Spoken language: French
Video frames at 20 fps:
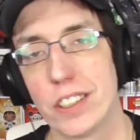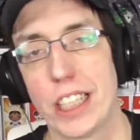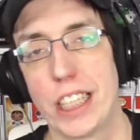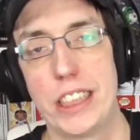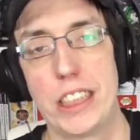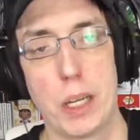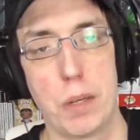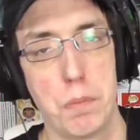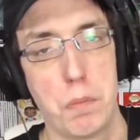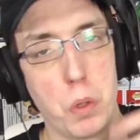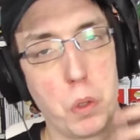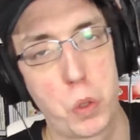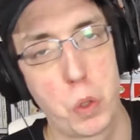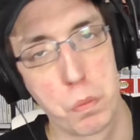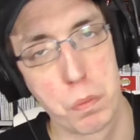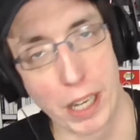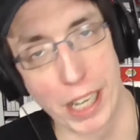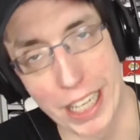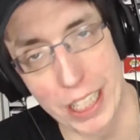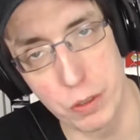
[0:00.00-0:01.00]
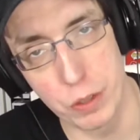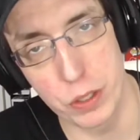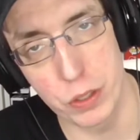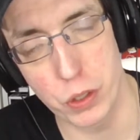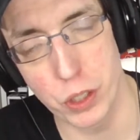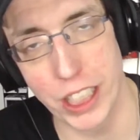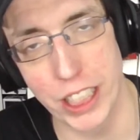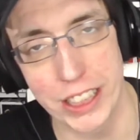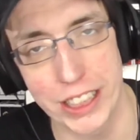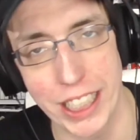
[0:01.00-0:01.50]
On a déjà beaucoup parlé de lui
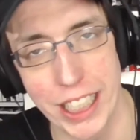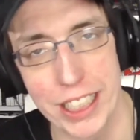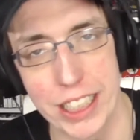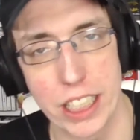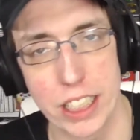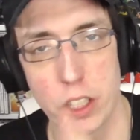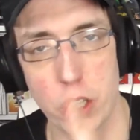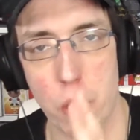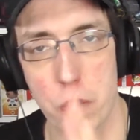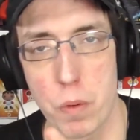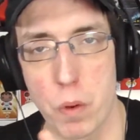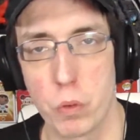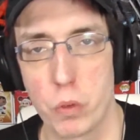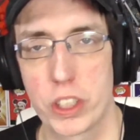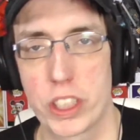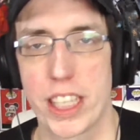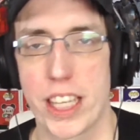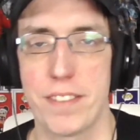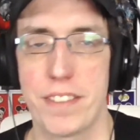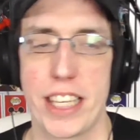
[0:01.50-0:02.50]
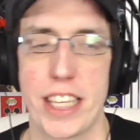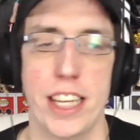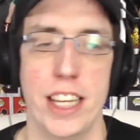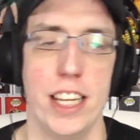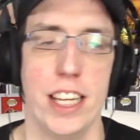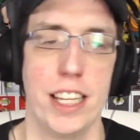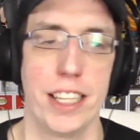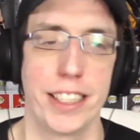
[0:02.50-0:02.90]
sur la chaîne, hein. normalement vous savez